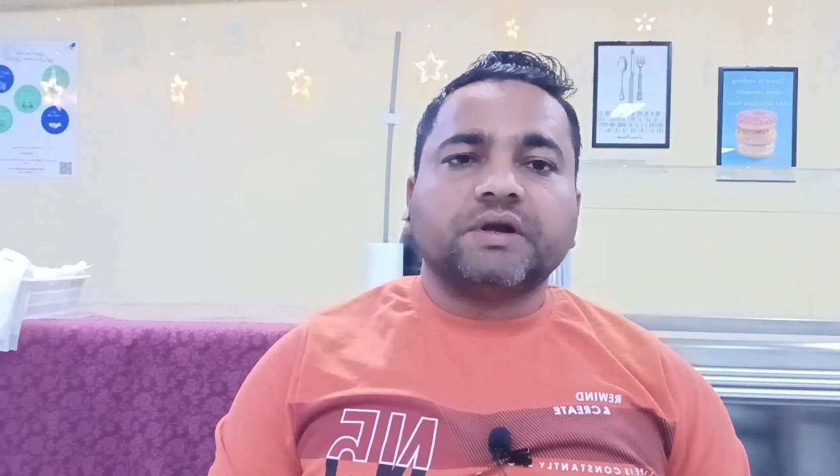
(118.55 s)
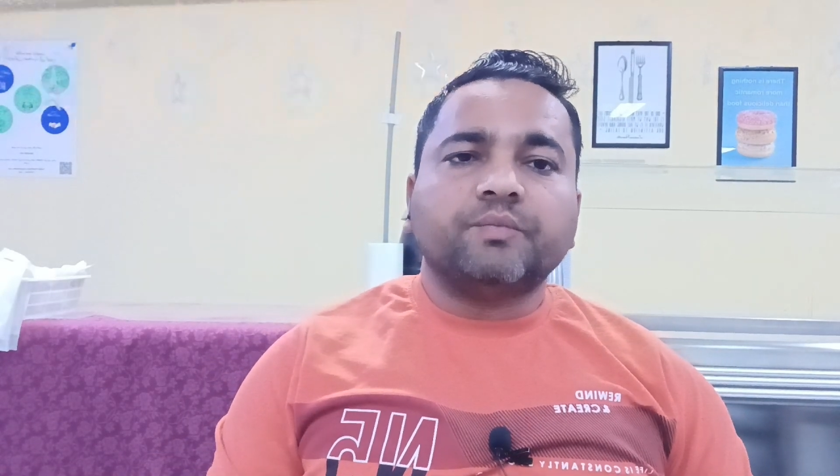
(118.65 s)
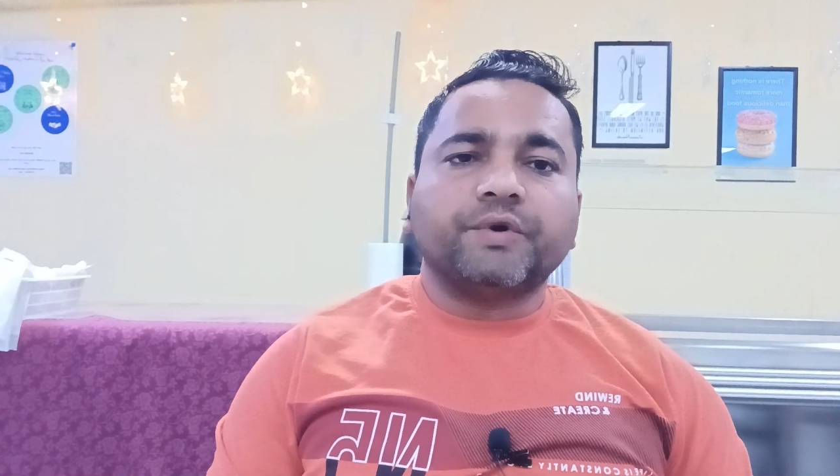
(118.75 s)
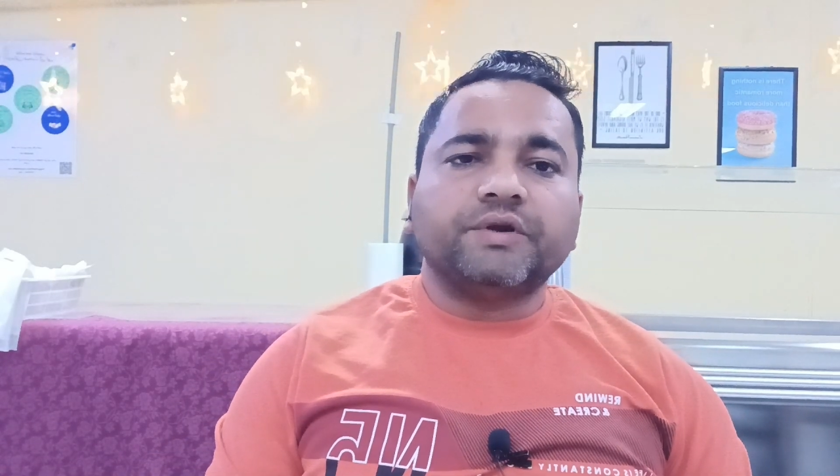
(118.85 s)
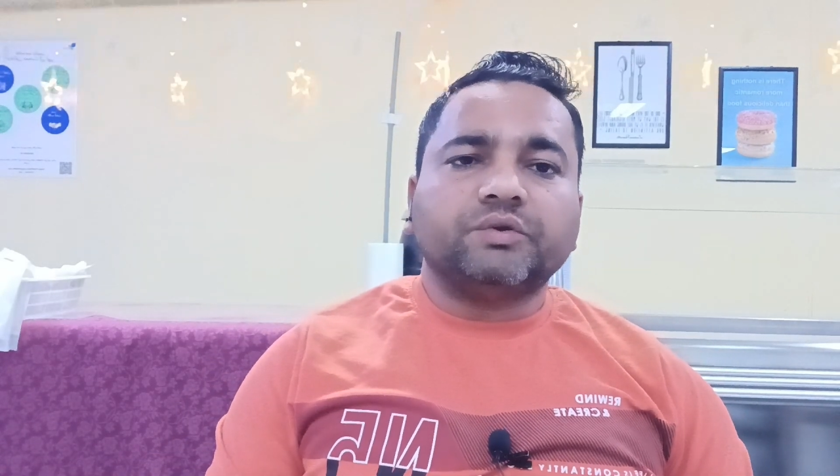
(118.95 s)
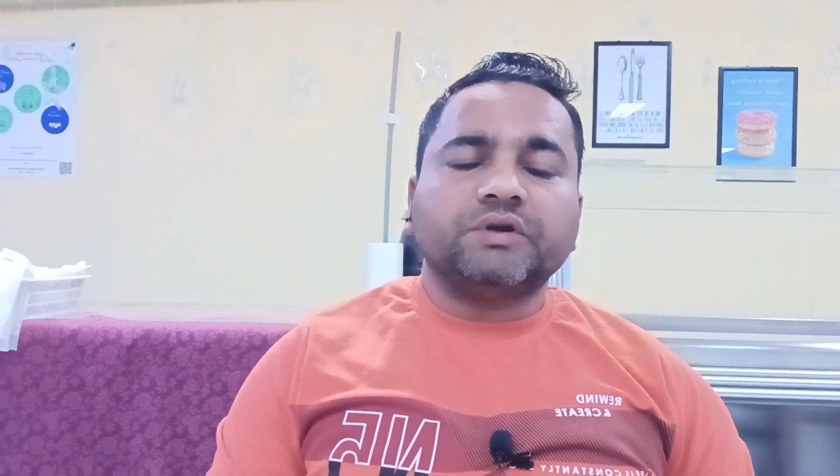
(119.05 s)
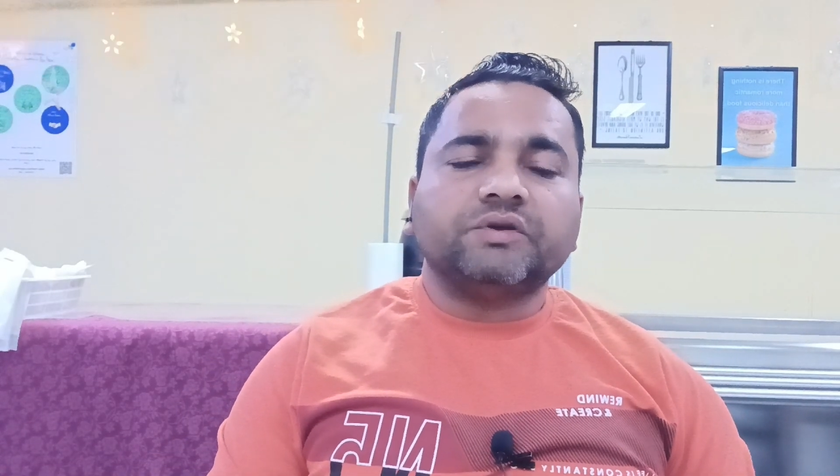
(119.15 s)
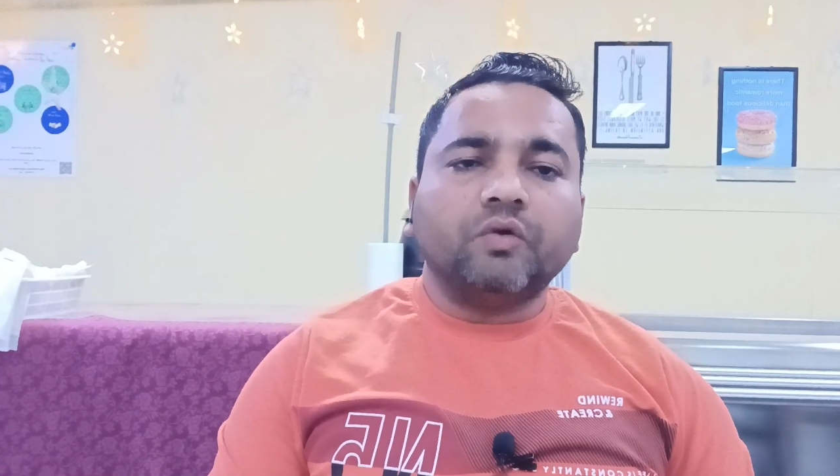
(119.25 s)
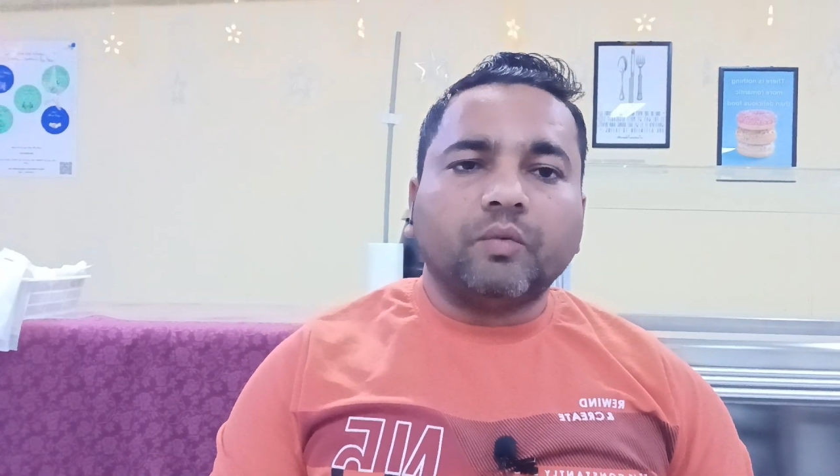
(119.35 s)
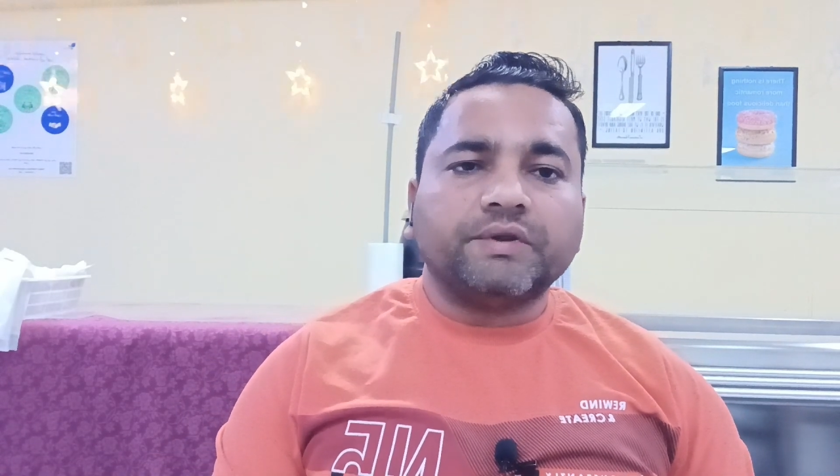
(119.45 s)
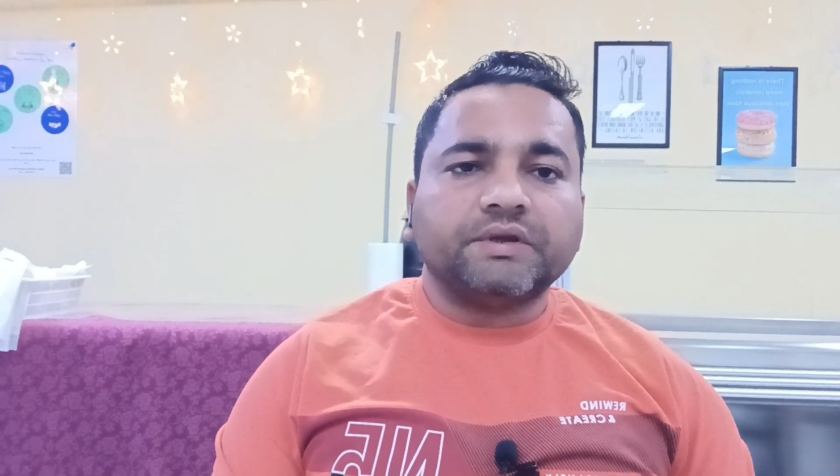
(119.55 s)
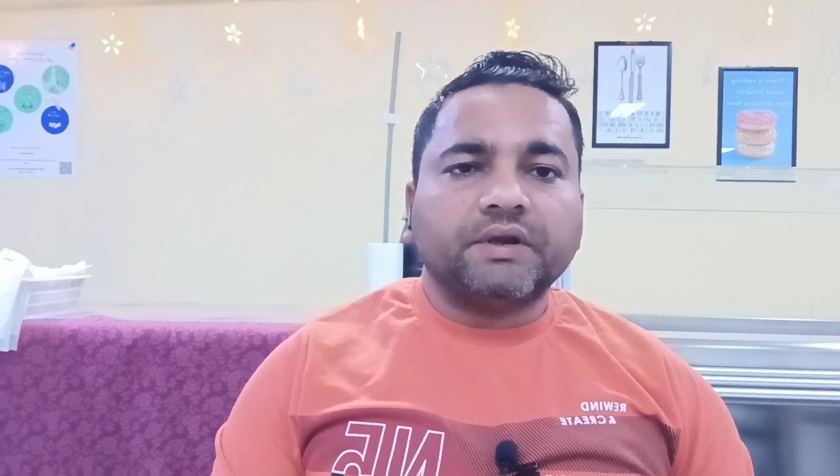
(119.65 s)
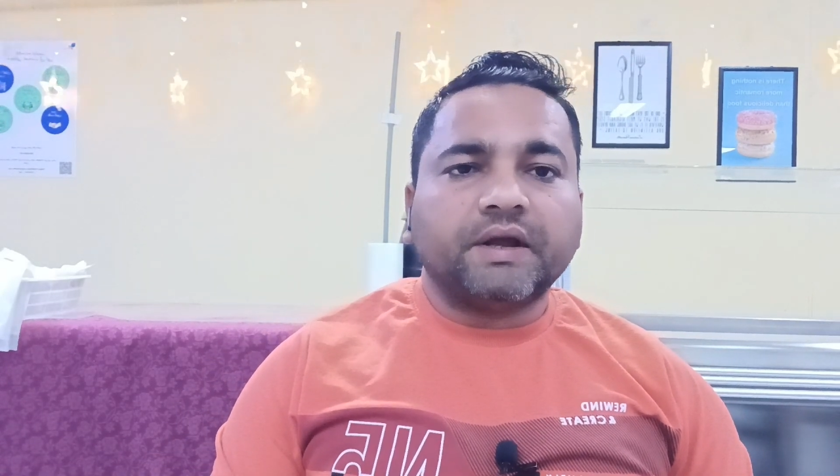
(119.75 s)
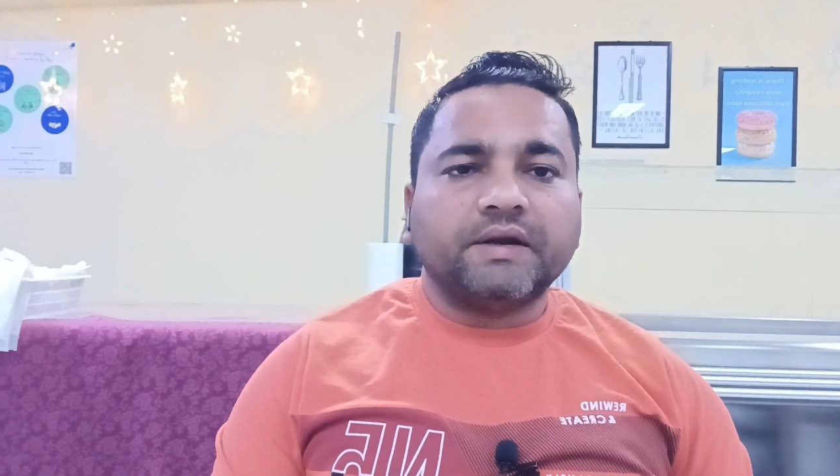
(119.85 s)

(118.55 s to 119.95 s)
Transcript: कंपनी तो इसे नौबत ही नहीं आने